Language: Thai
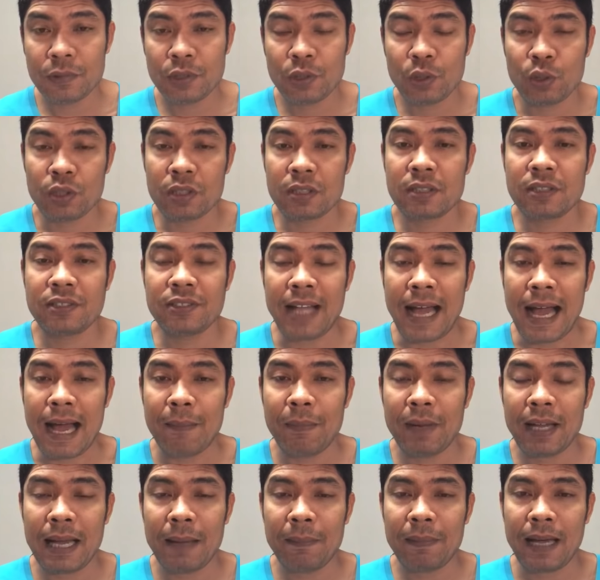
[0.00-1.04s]

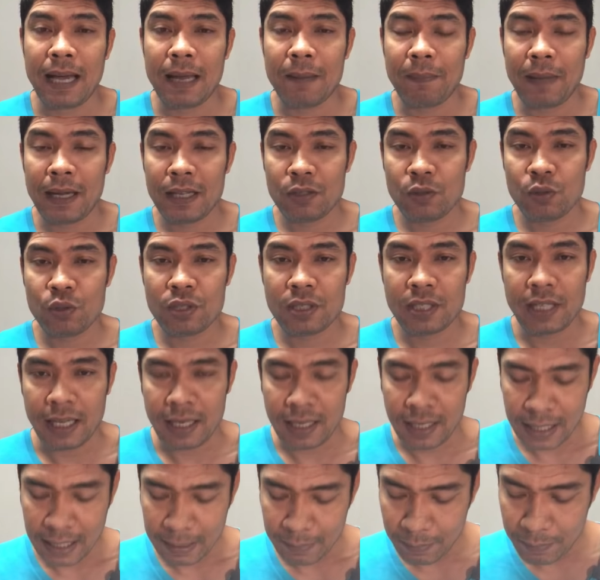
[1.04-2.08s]
123.3นะครับขาดไปจุด
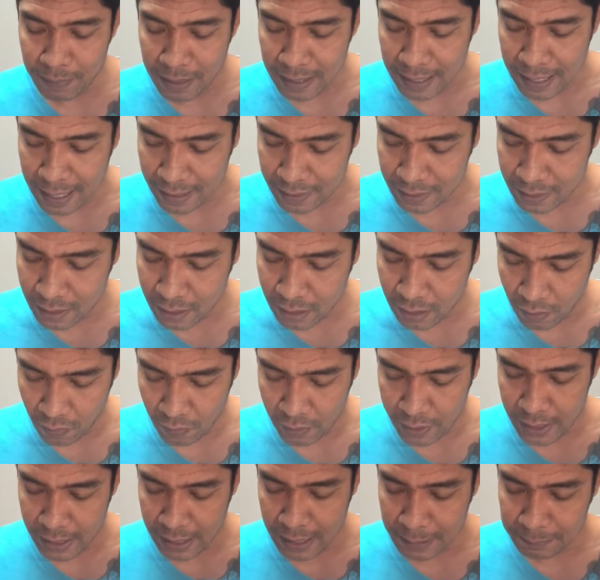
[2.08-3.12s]
7นะครับน้ำหนักขาดนิดหน่อ
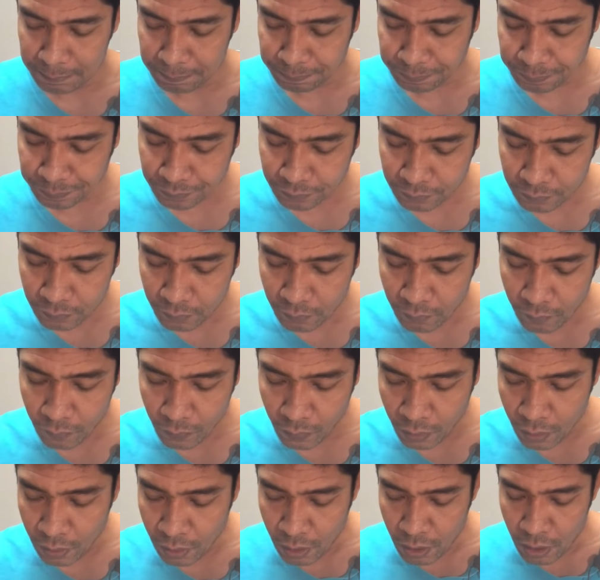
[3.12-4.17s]
ยนะครับ
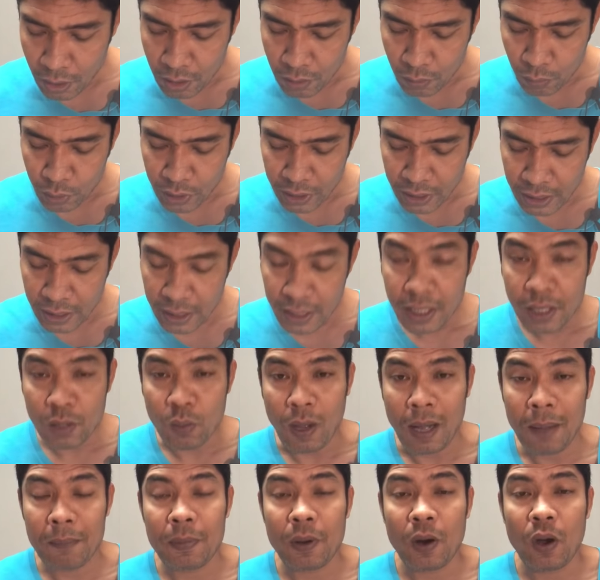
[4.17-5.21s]
คูนีนี่ค
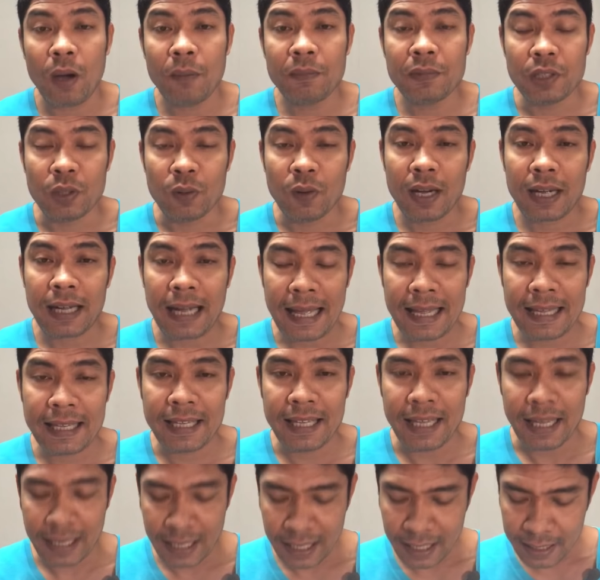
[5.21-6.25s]
วามพร้อมถือว่าใกล้
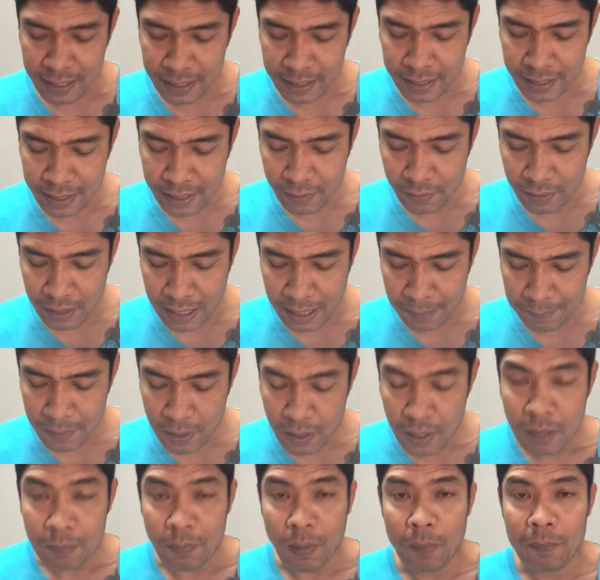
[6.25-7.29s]
เคียงกันเลยทีเดียวนะครับ
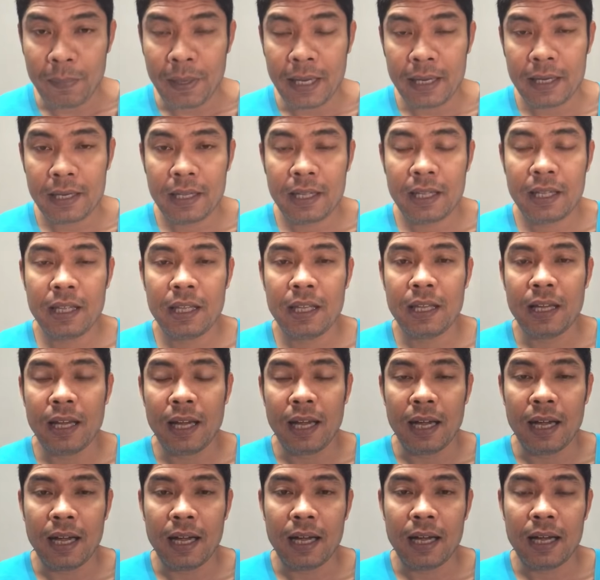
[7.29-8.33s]
ปอมเพชรนี่
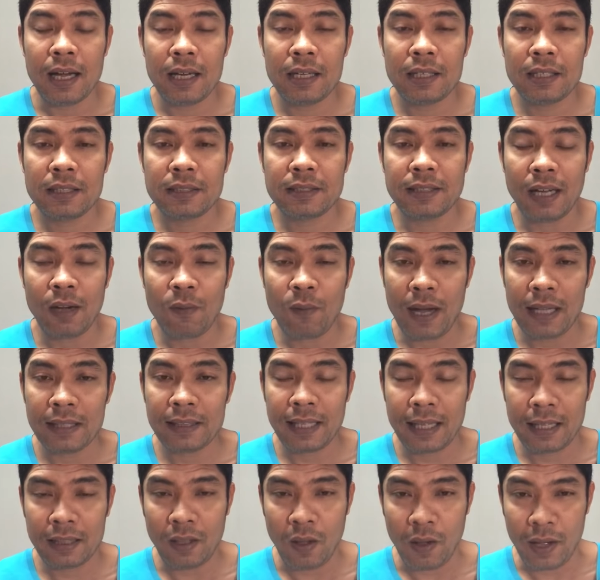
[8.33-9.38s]
จังหวะ
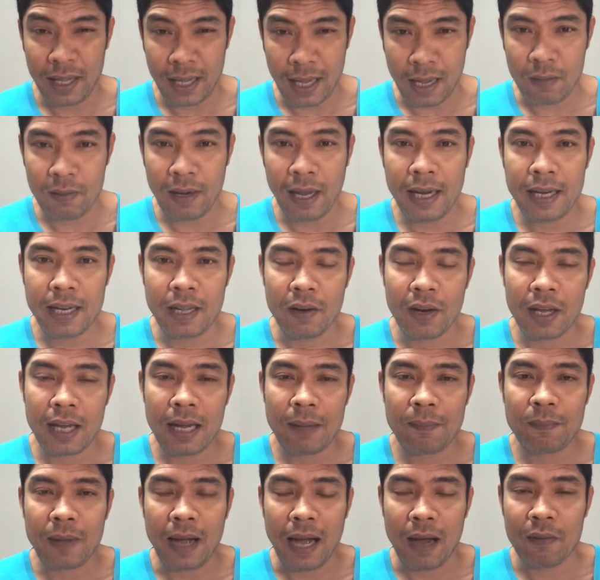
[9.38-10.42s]
เตะต่อยเข่าในเหนียวนะค
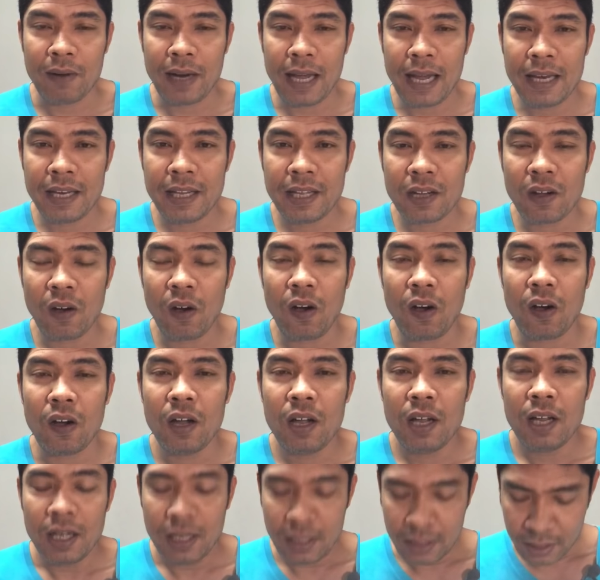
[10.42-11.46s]
รับ เข่าในนี่ก็
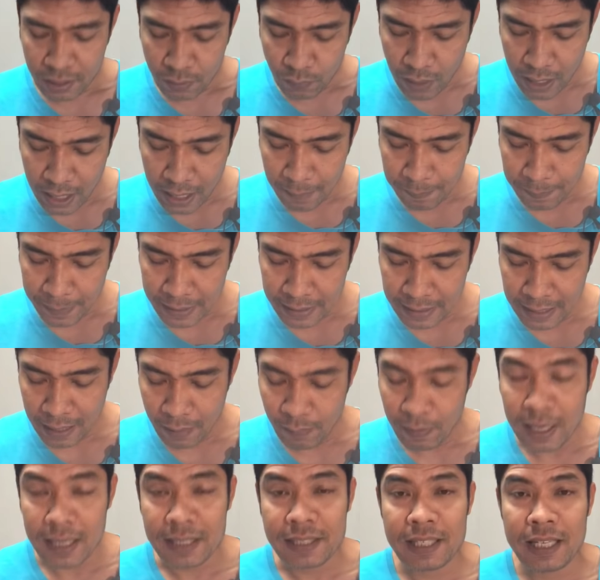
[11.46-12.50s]
ถือว่าเป็นข่า
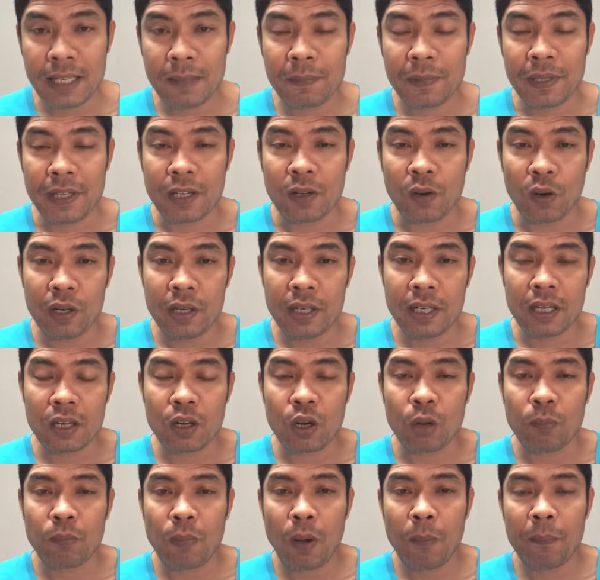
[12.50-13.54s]
อาชีพอีกคนหนึ่งข
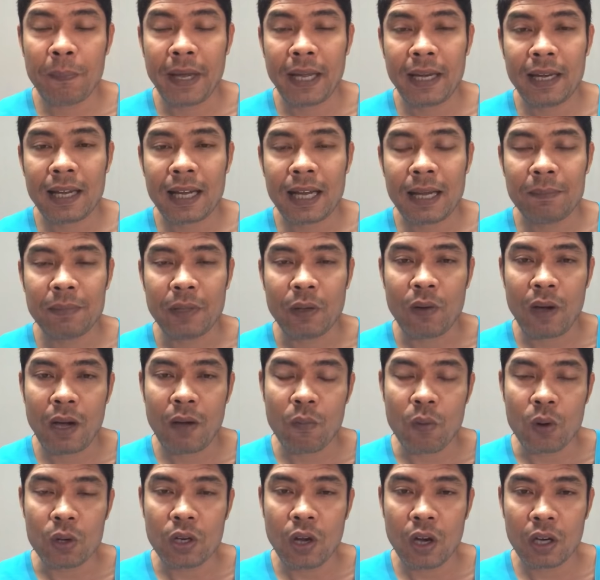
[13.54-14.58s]
องป้อมเพชรนะครับแต่ว่า
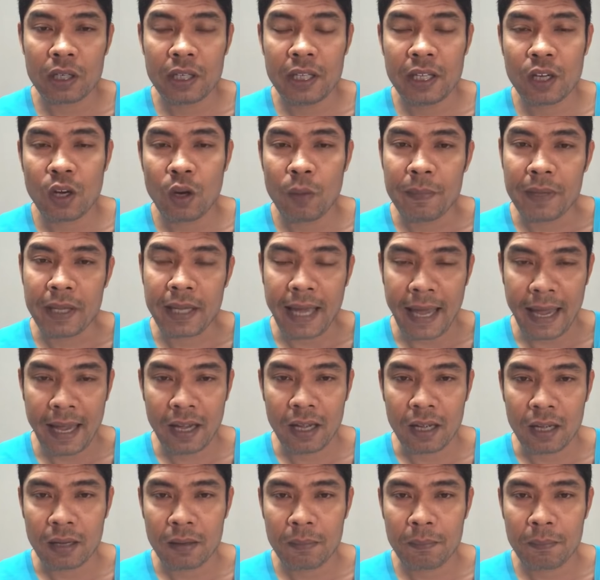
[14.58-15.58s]
วงนอกนี่ก็มีแข้ง